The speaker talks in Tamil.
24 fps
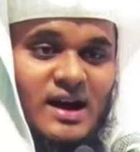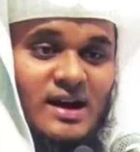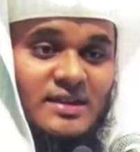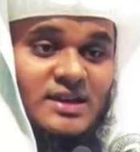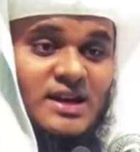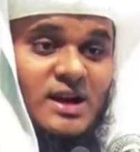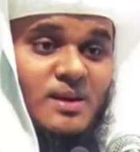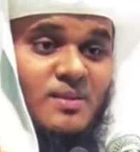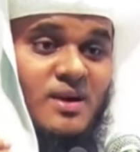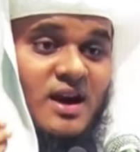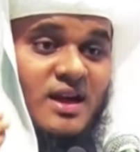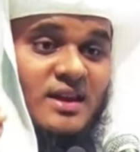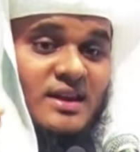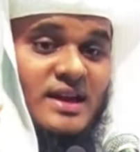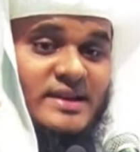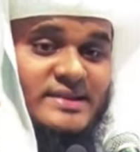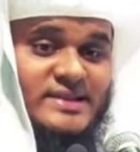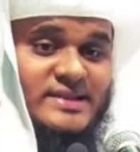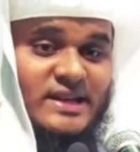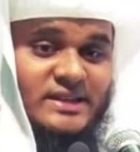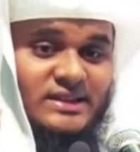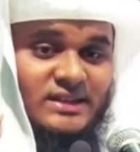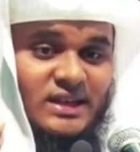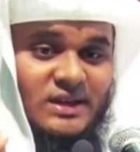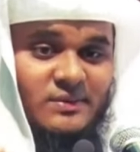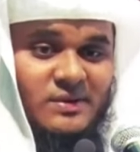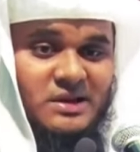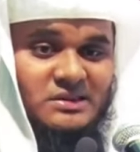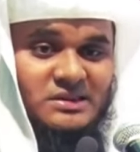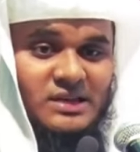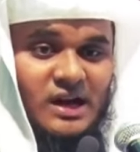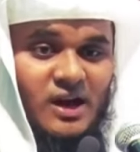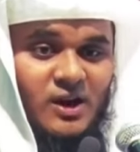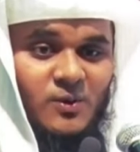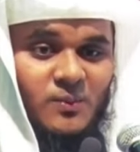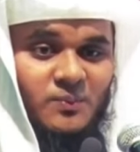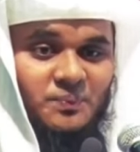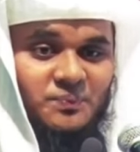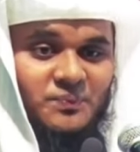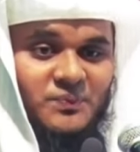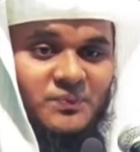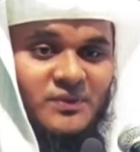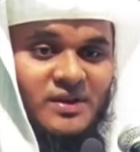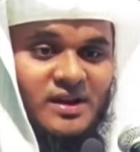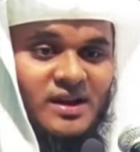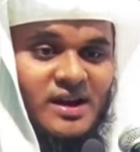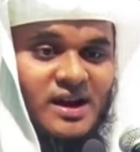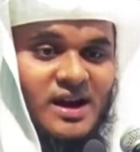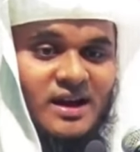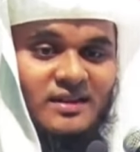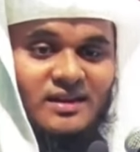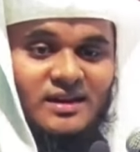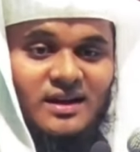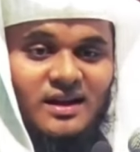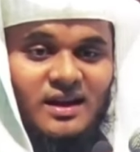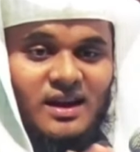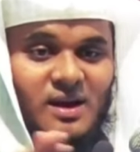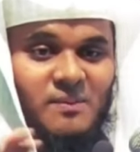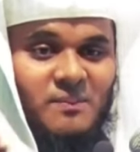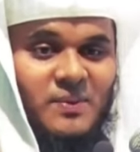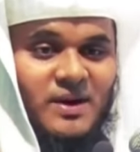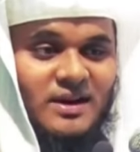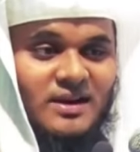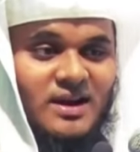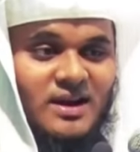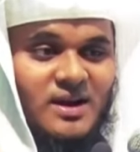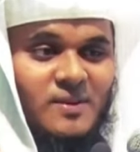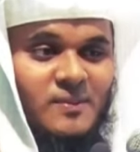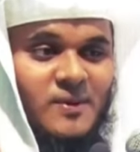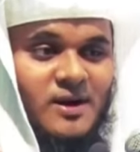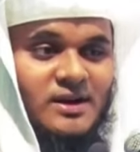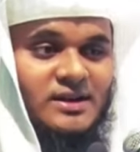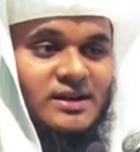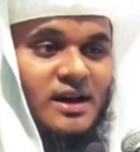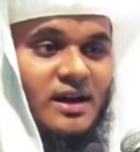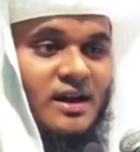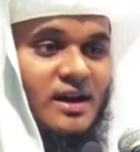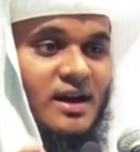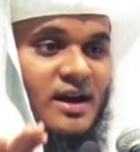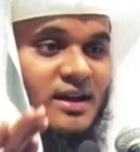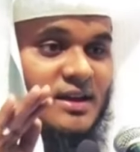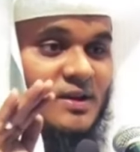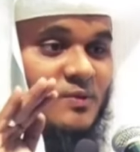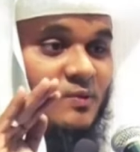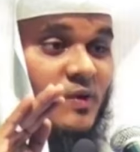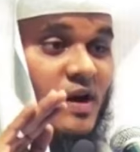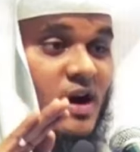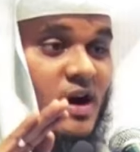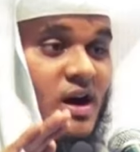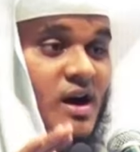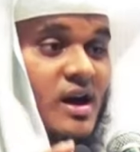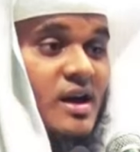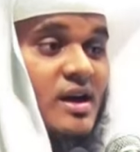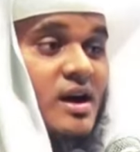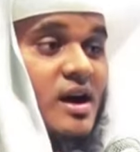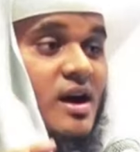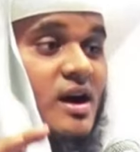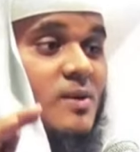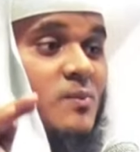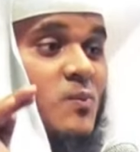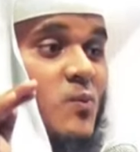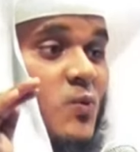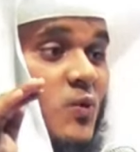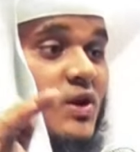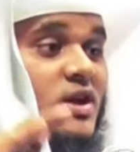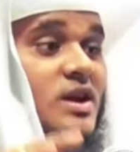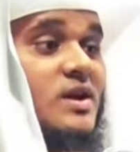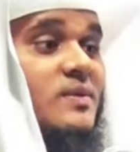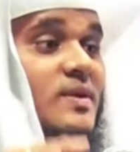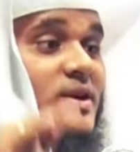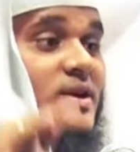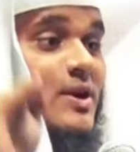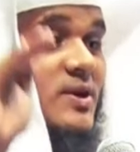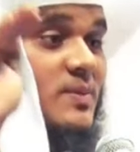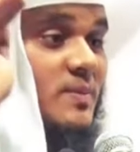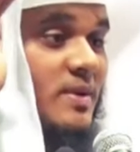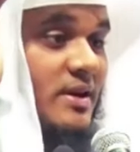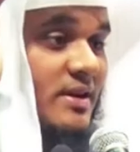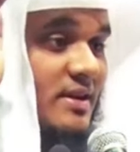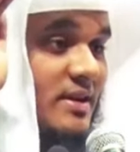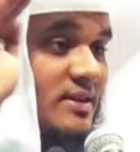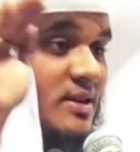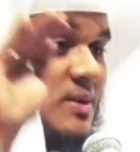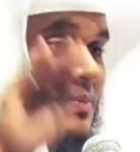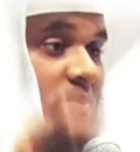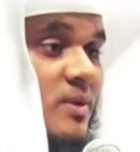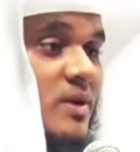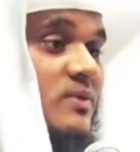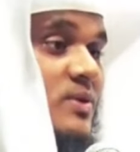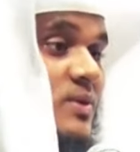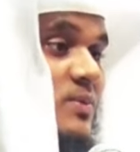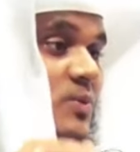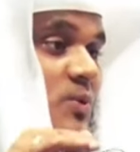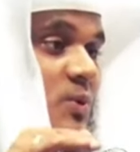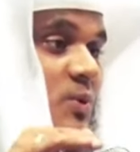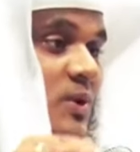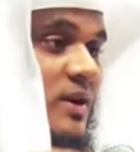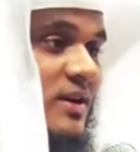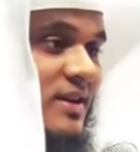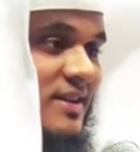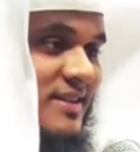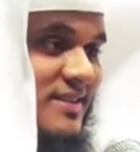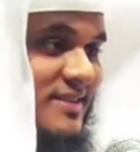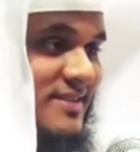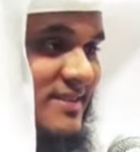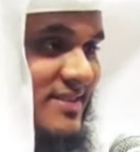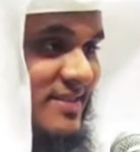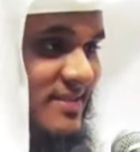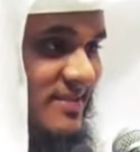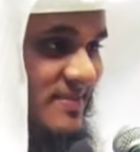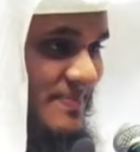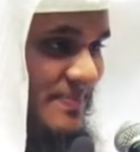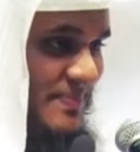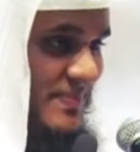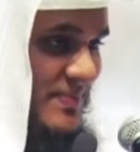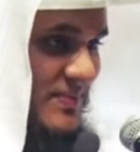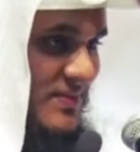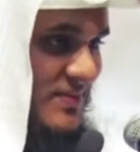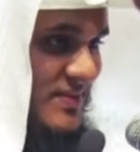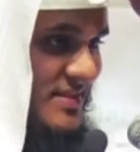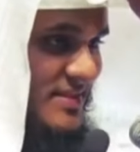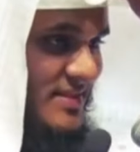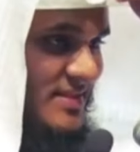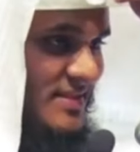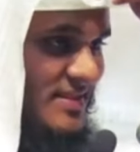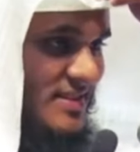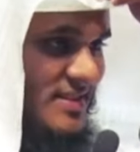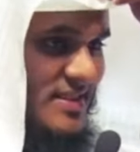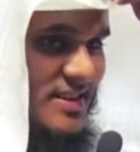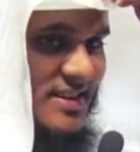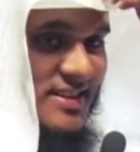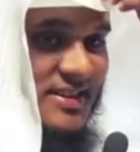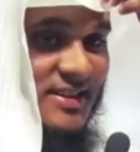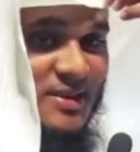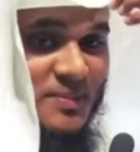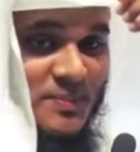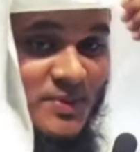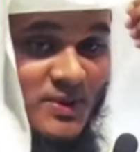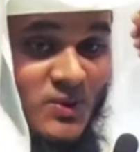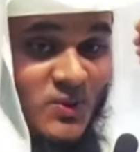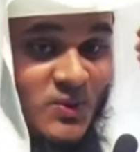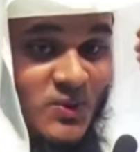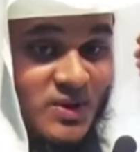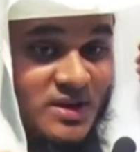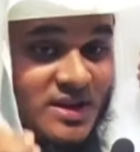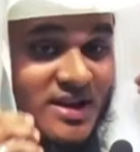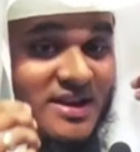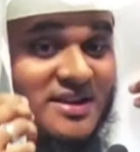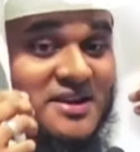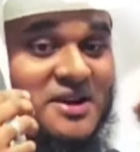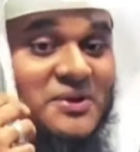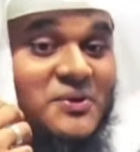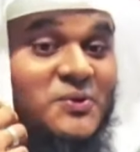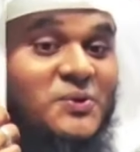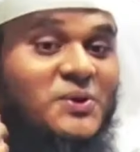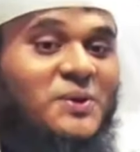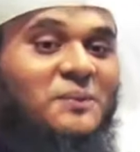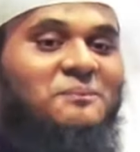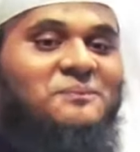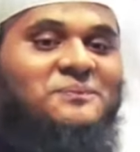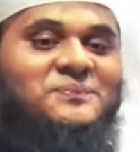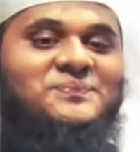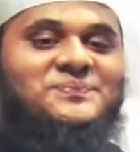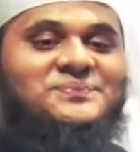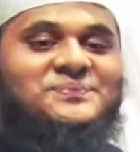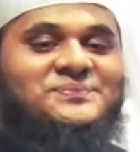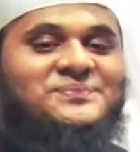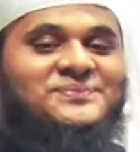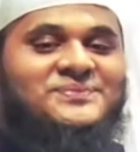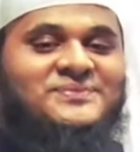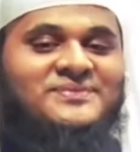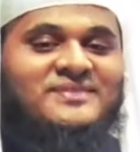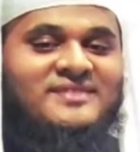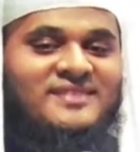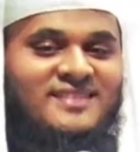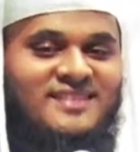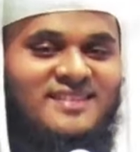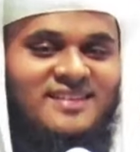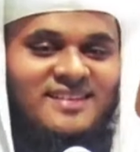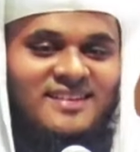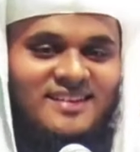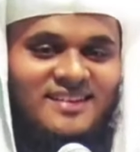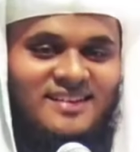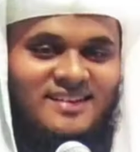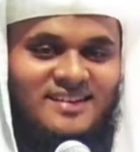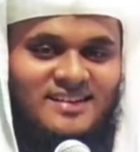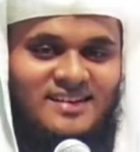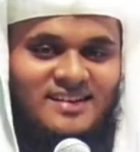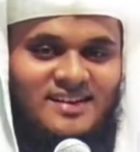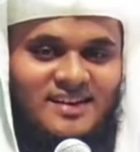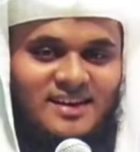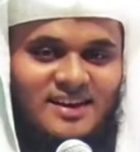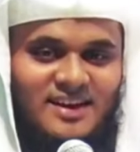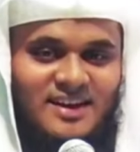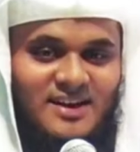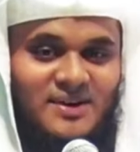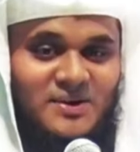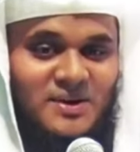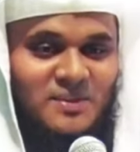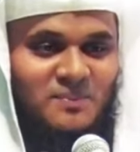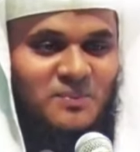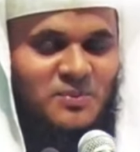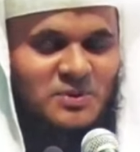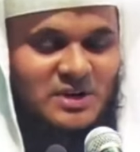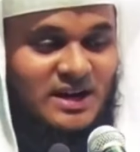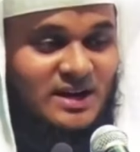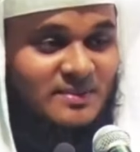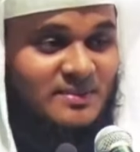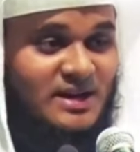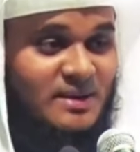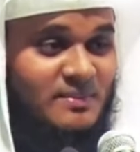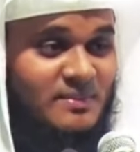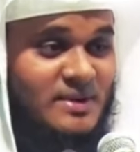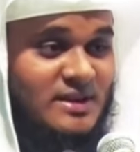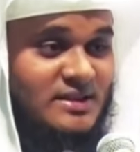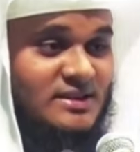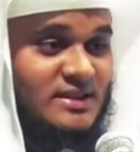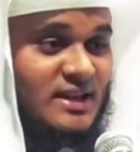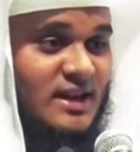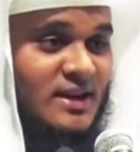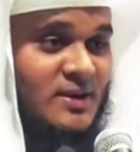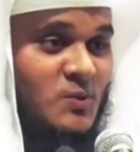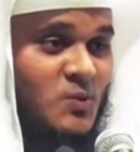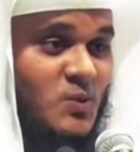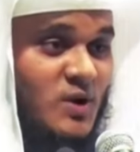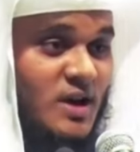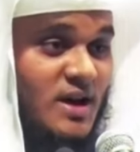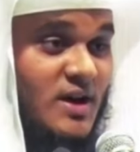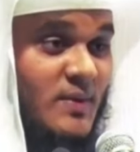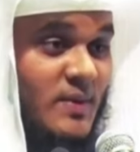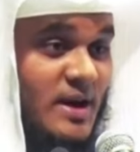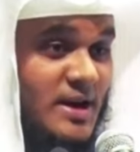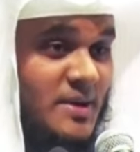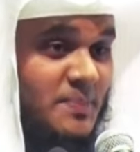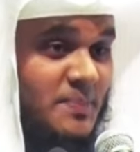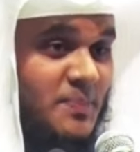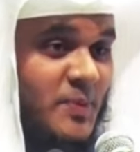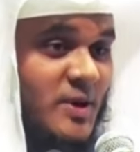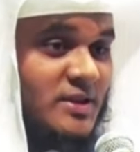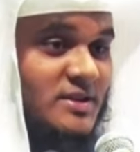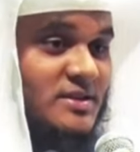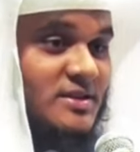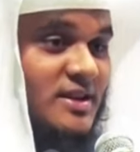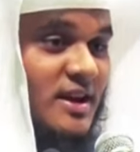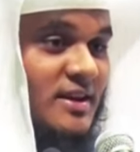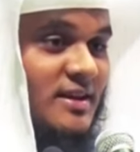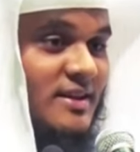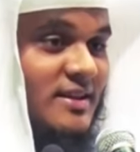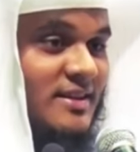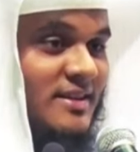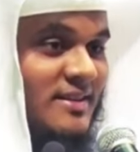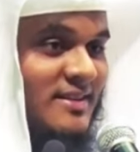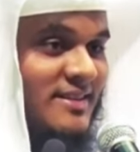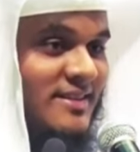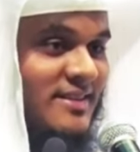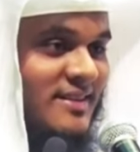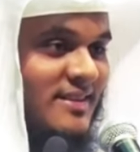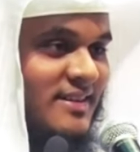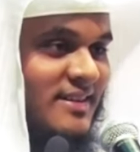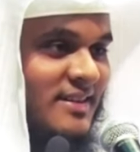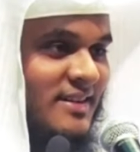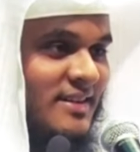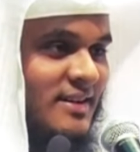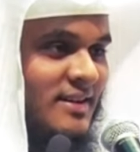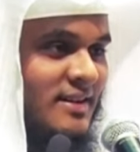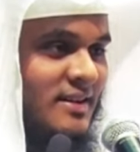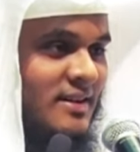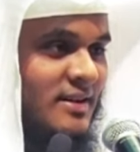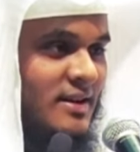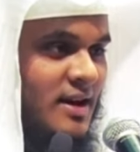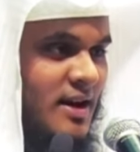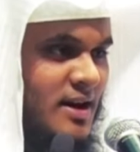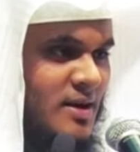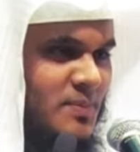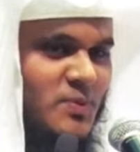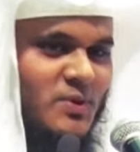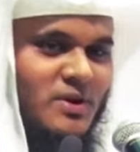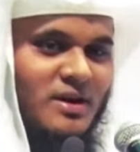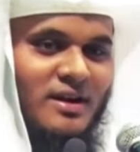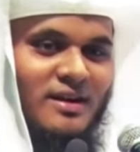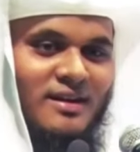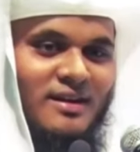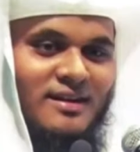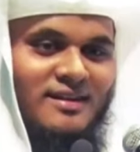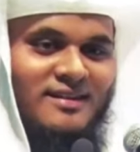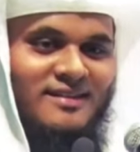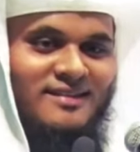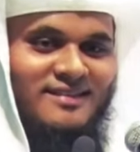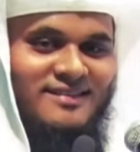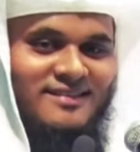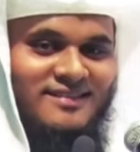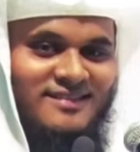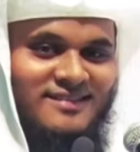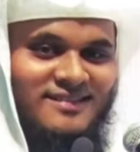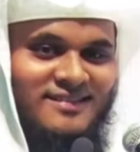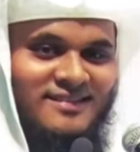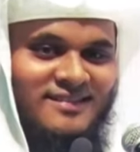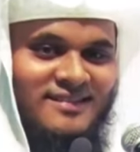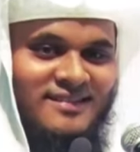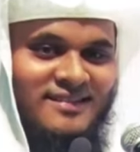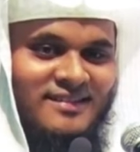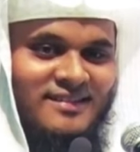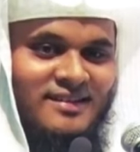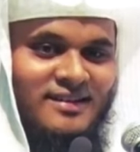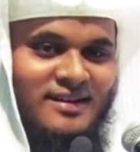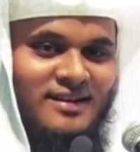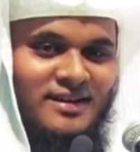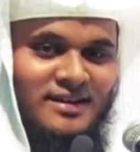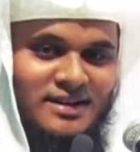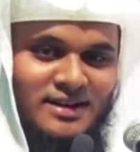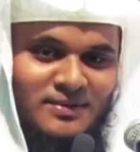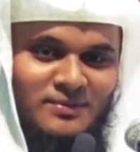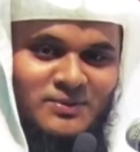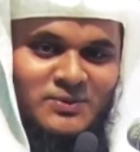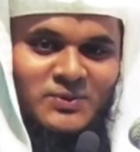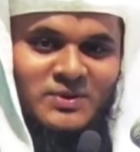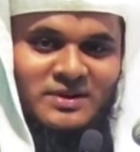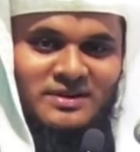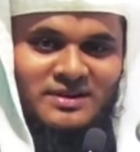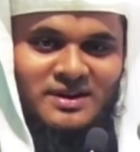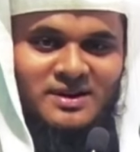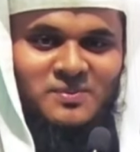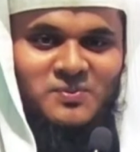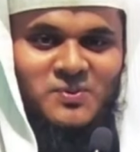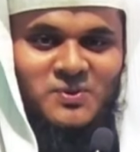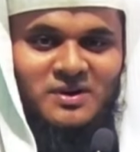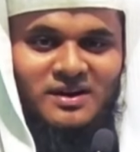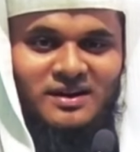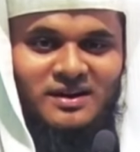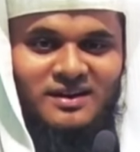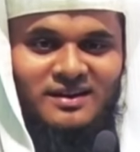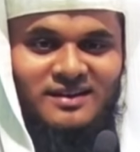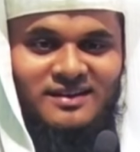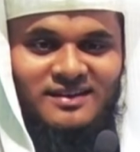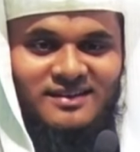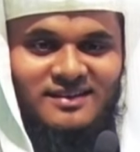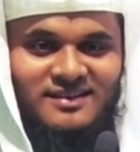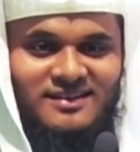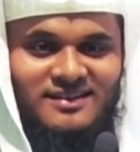அதிகமான நேசத்தை வைத்தாலும் அதையெல்லாம் பார்க்க மாட்டால் அதை வாயால் மொழிய வேண்டும் என்று அந்த பெண் விரும்புவாள் அது அந்த பெண்ணுடைய இயற்கை குணம் அல்லாஹ் ரபுல் ஆலமின் அமைத்த உலக வாய்ப்பு அதுதான் அனுப்புங்கள் ஐ லவ் யூ என்று அனுப்புங்கள்